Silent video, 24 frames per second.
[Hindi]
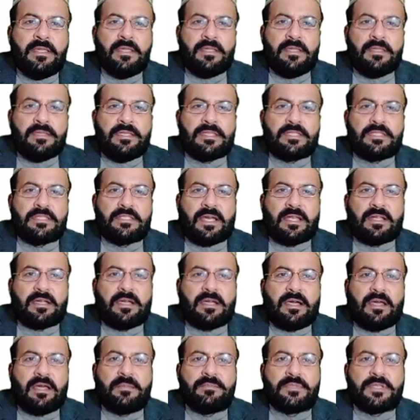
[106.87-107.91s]
ये चार
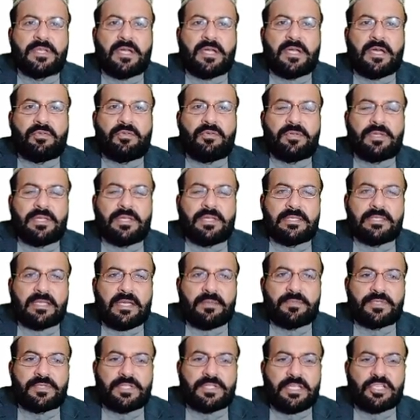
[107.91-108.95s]
कालम चार रो के
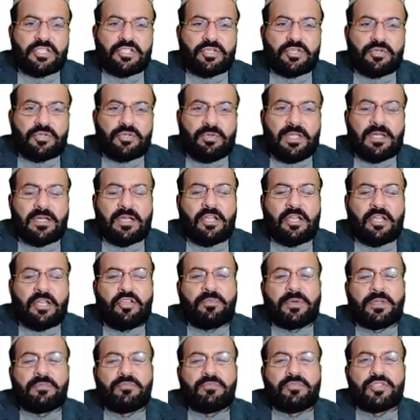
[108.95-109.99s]
हिसाब से सोलह खानों
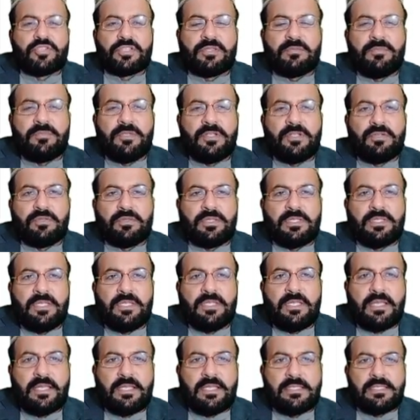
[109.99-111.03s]
पर मुश्तमिल होती
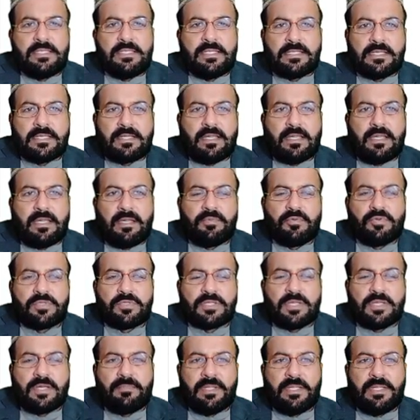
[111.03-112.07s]
है जैसा कि आपको
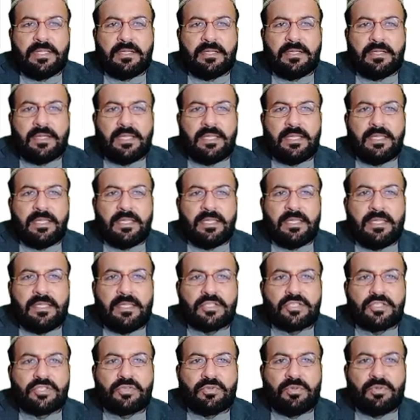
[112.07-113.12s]
सामने दिखाए गए हैं
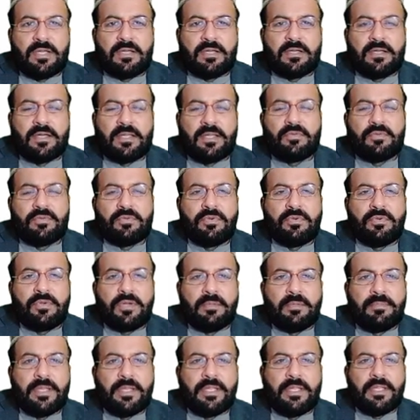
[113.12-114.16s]
सोलह खानों को
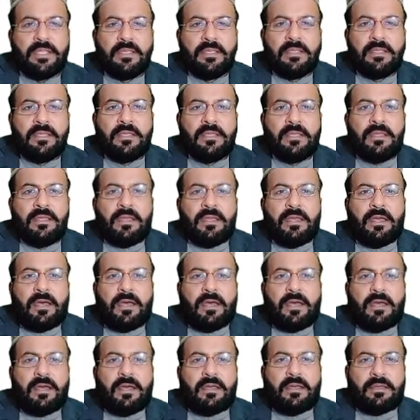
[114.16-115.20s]
हमने
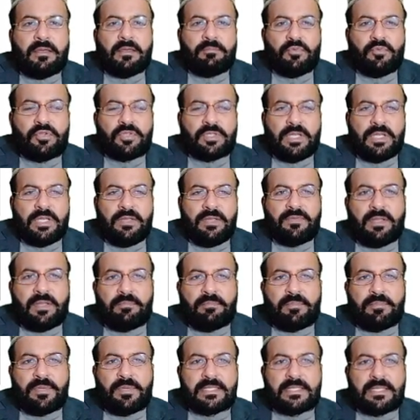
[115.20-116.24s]
मुख्तलिफ़
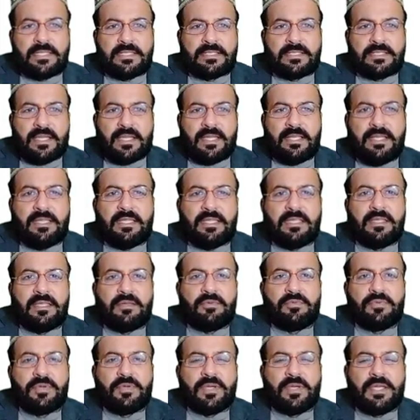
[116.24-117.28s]
नंबर से ज़ाहिर किया
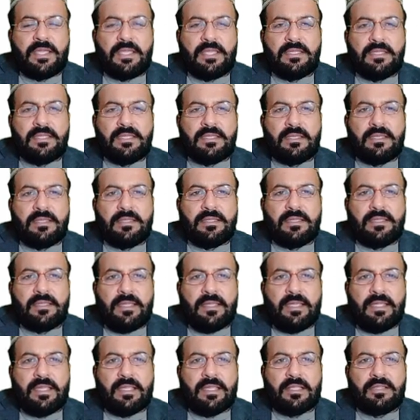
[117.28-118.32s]
हुआ है यानी कि
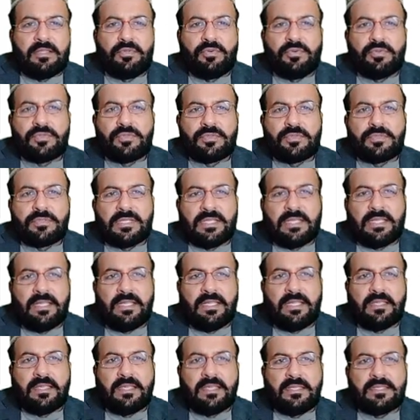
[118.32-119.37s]
एक दो से
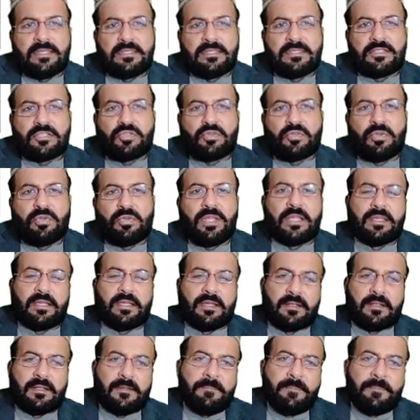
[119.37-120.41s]
ले कर सोलह
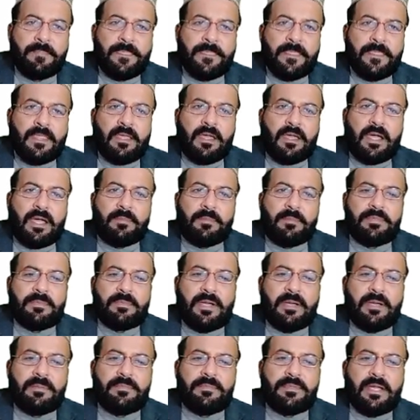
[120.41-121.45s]
तक अब जब
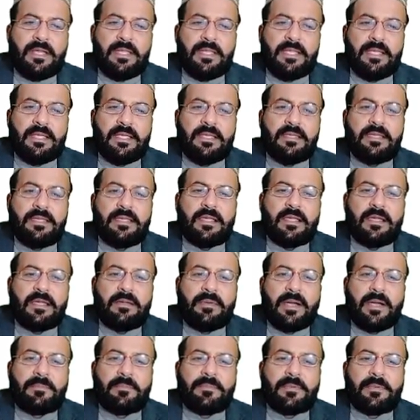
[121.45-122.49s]
आप यहाँ देखेंगे कि
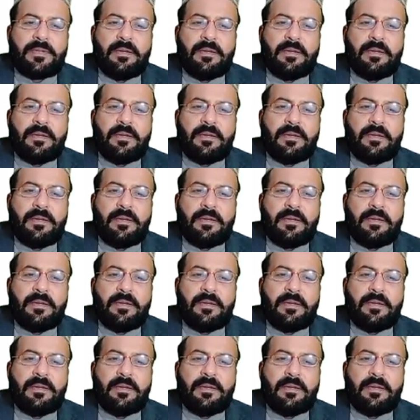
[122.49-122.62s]
अब आपका